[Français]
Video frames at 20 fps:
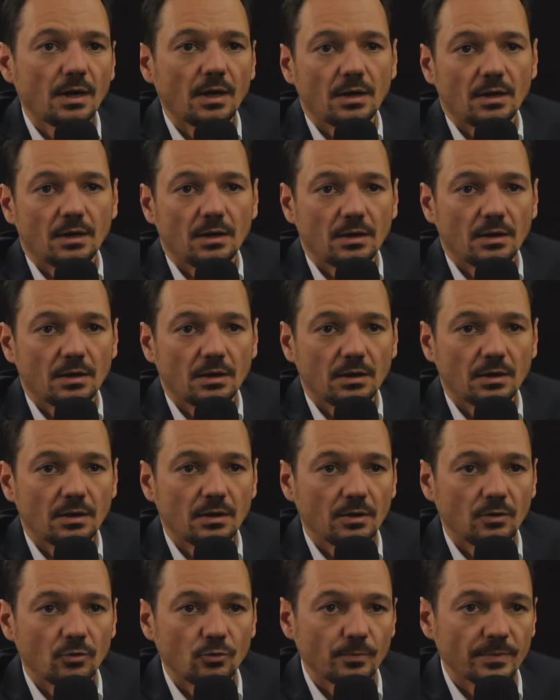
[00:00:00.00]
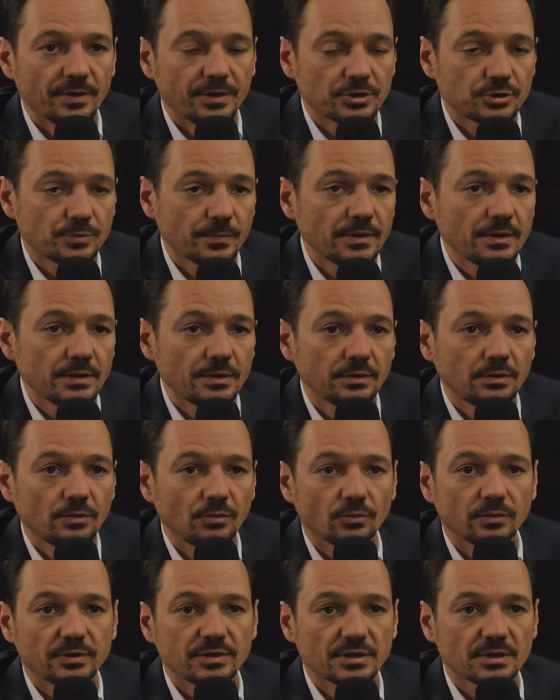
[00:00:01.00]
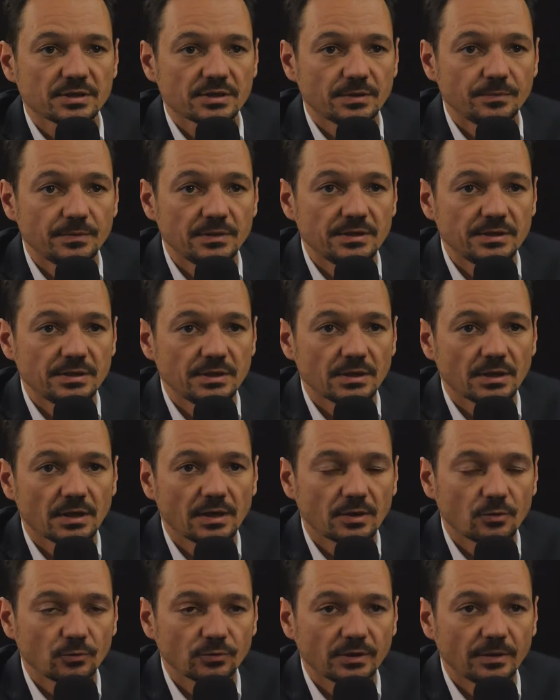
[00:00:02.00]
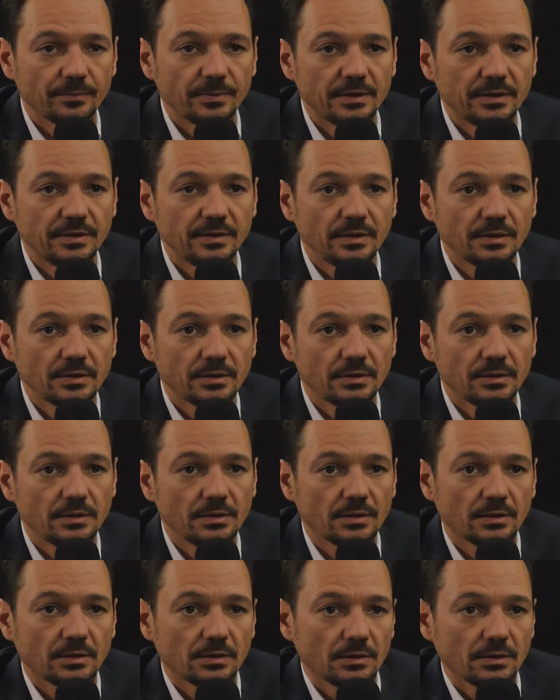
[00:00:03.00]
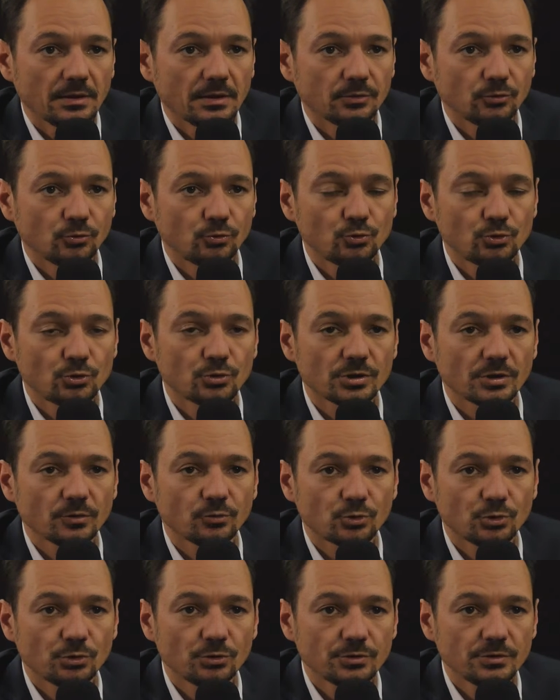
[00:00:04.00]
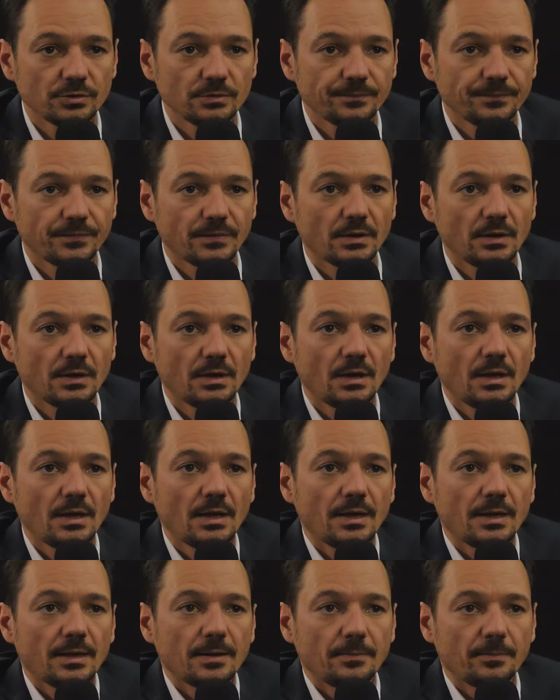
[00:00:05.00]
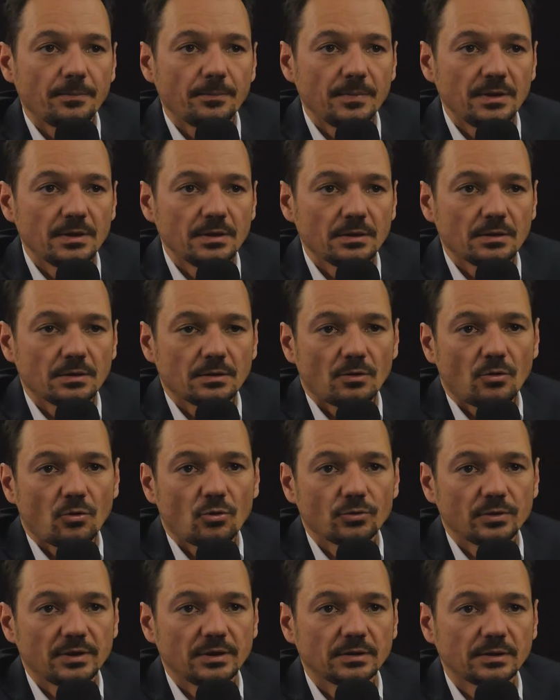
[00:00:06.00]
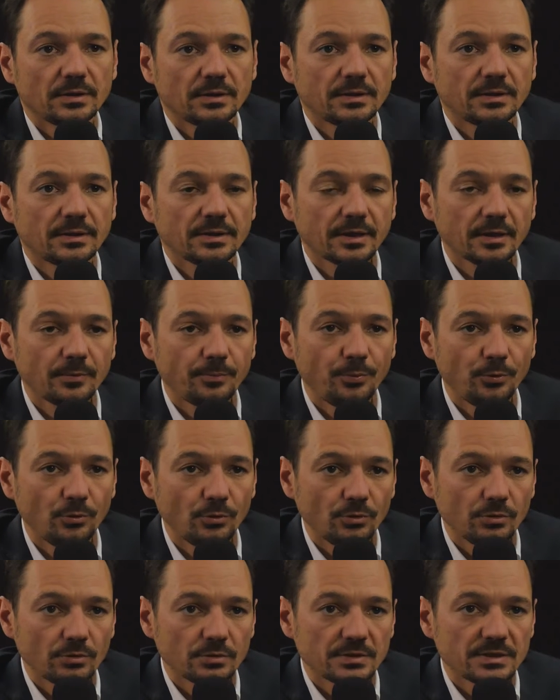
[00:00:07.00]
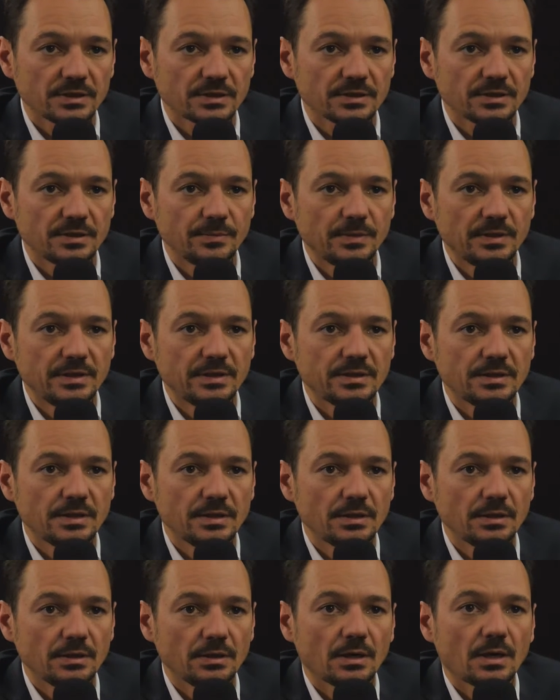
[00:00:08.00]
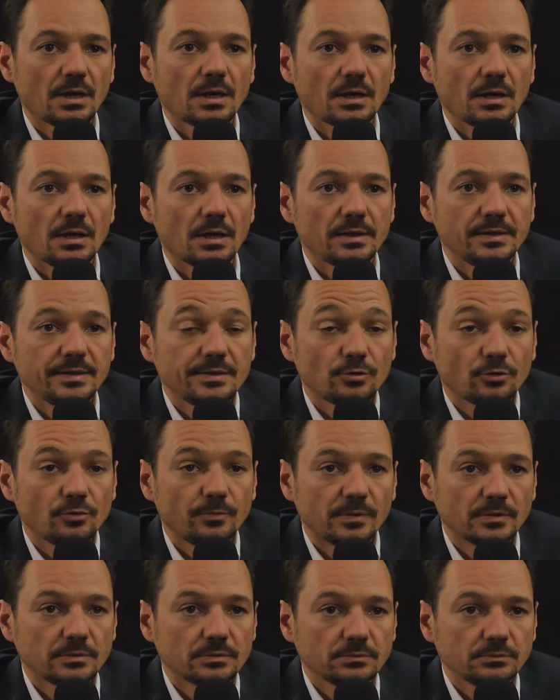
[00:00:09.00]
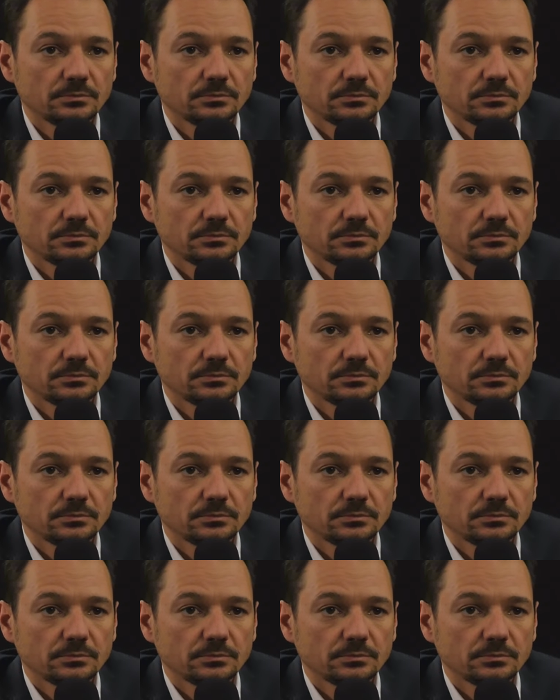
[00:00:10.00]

au management, on est sensibilisé à la comptabilité, à tout ce genre de choses mais on est très peu sensibilisé à l'isolement